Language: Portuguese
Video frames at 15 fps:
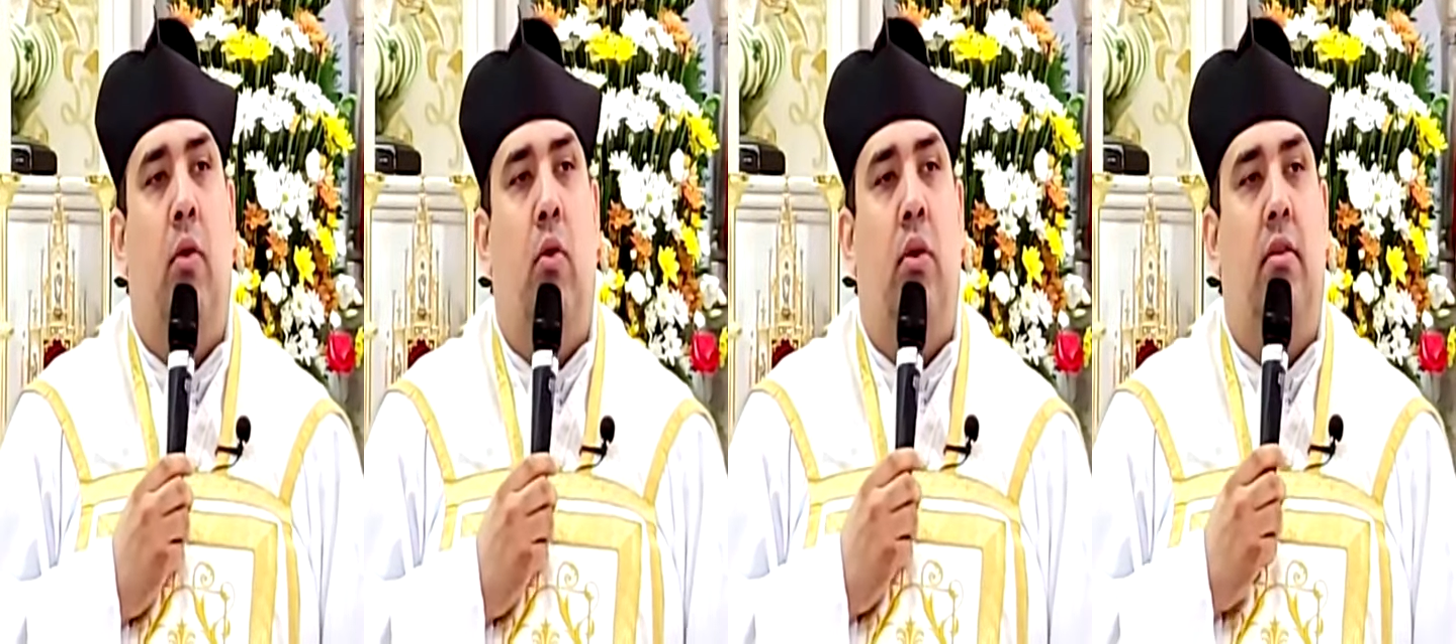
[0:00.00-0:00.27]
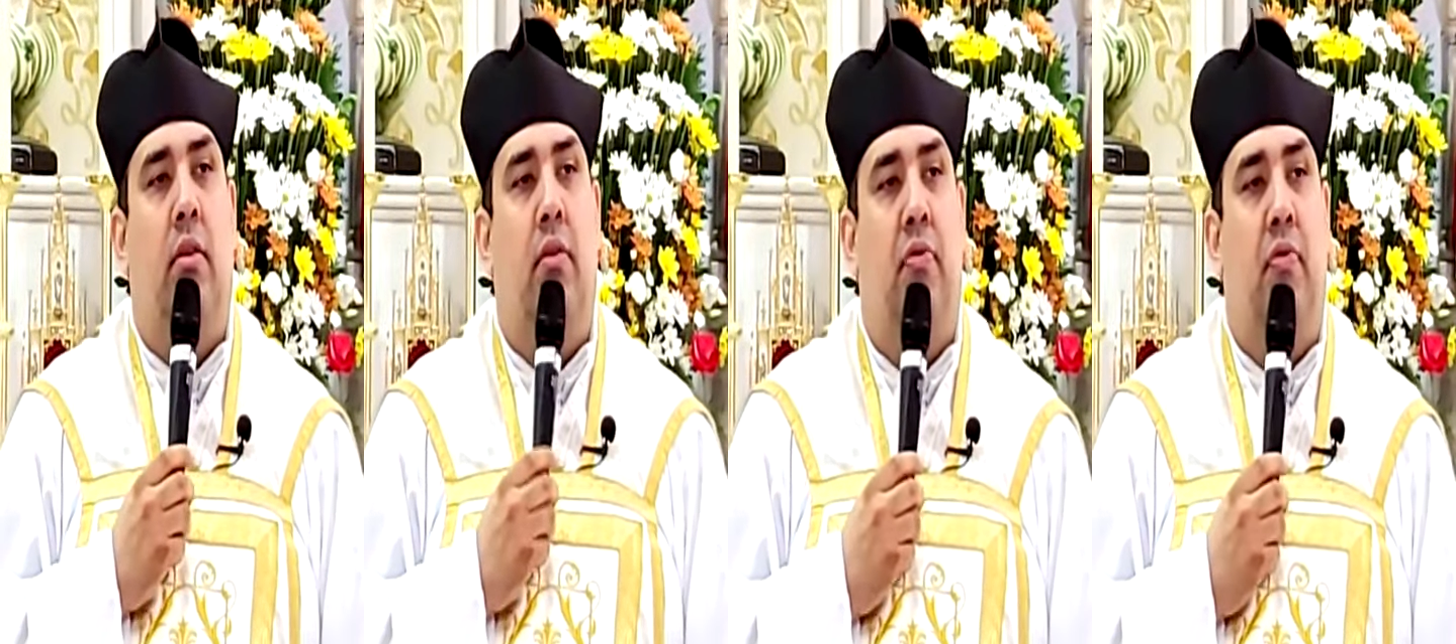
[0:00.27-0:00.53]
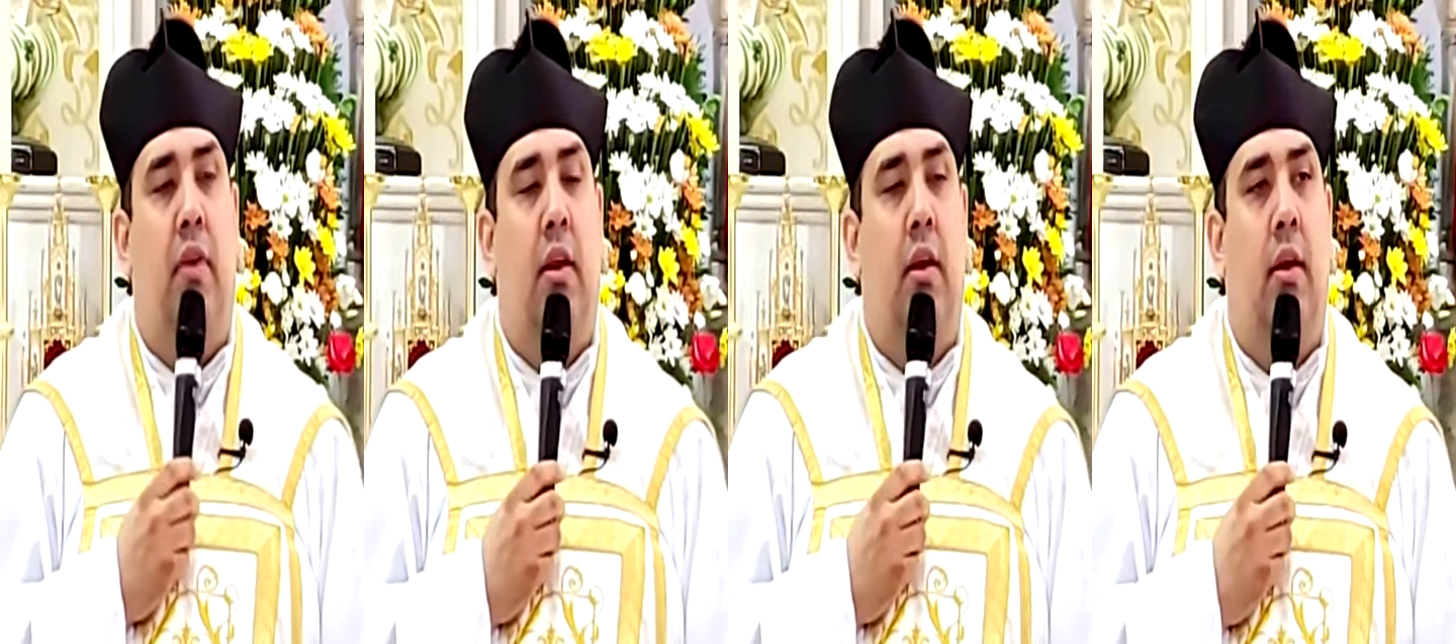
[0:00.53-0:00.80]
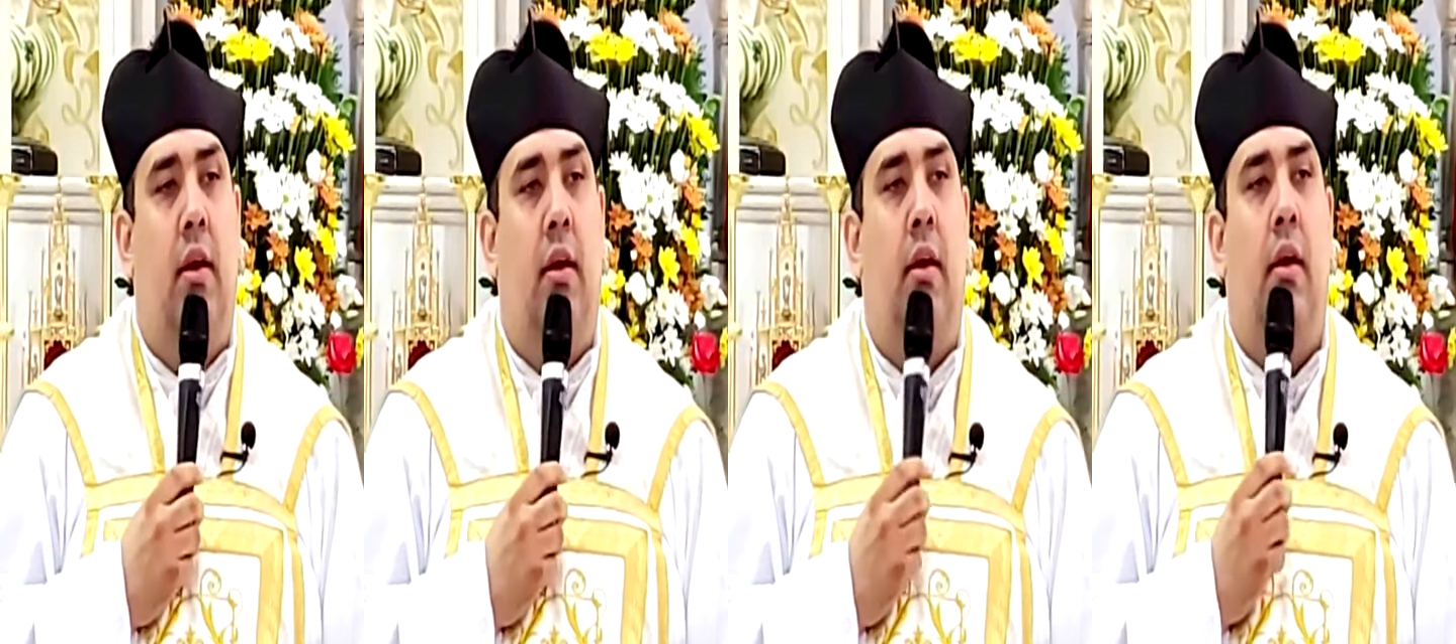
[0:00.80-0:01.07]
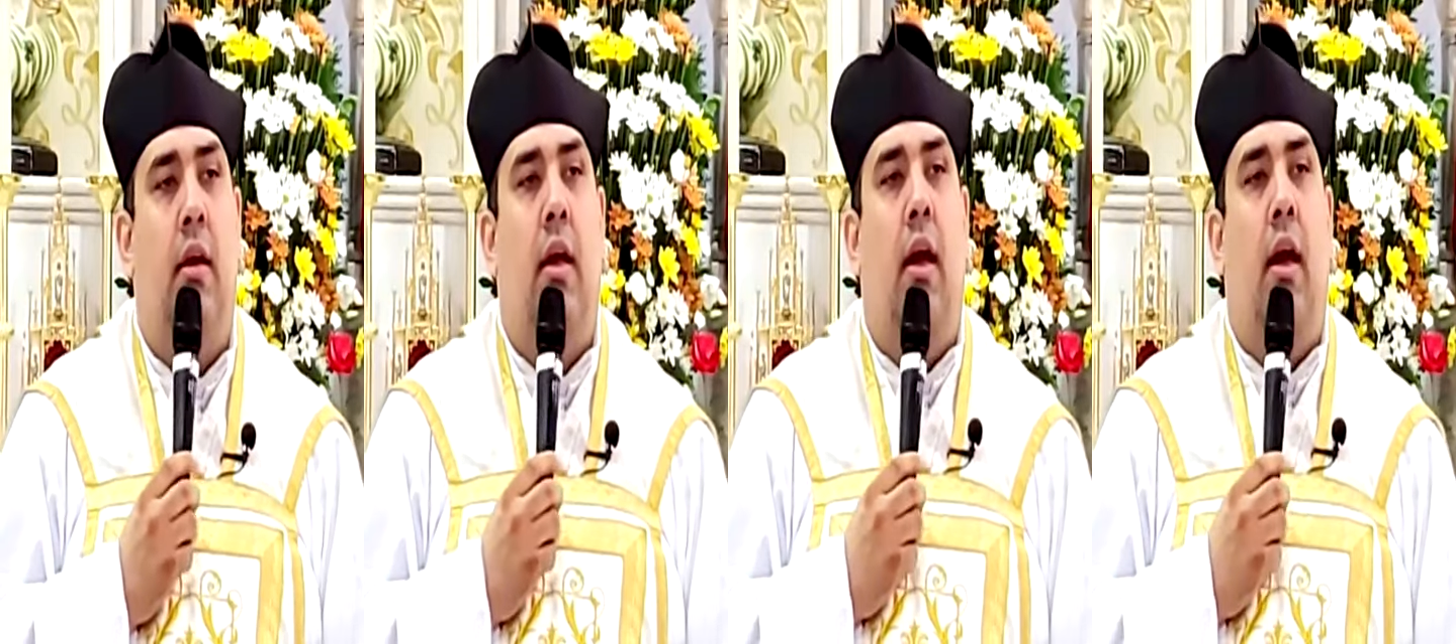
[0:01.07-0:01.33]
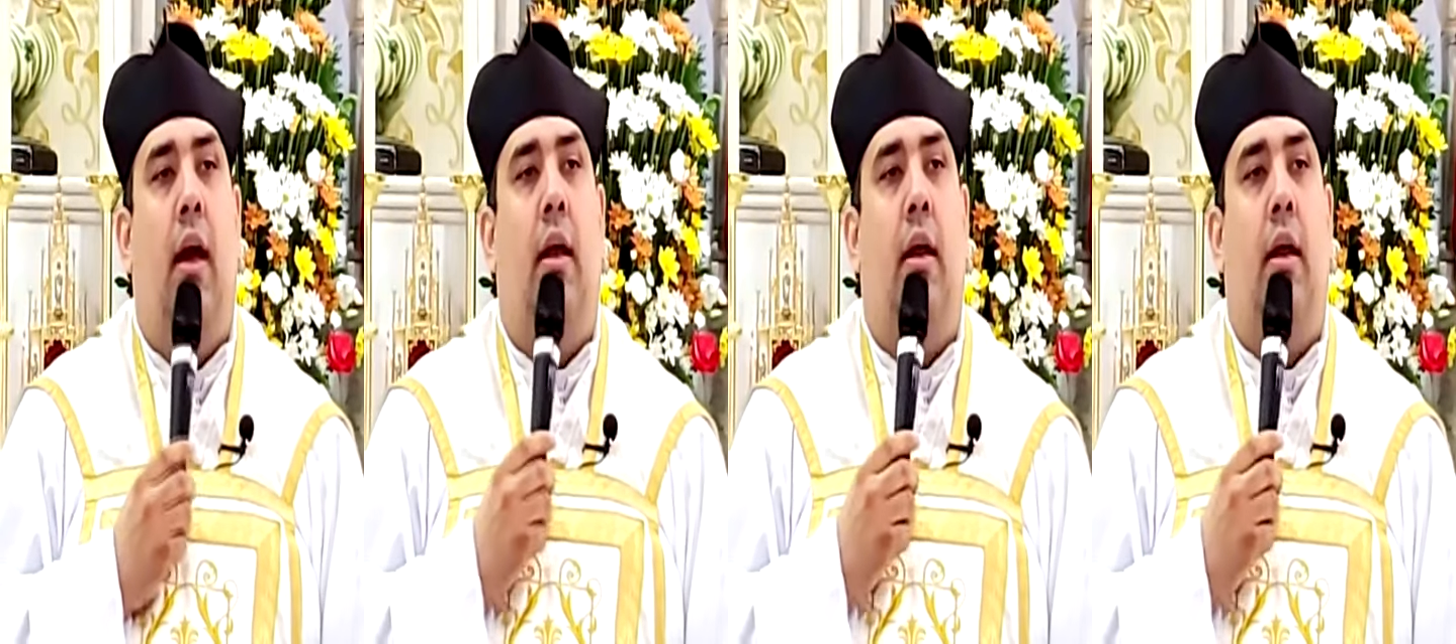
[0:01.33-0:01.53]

em uma noite fria.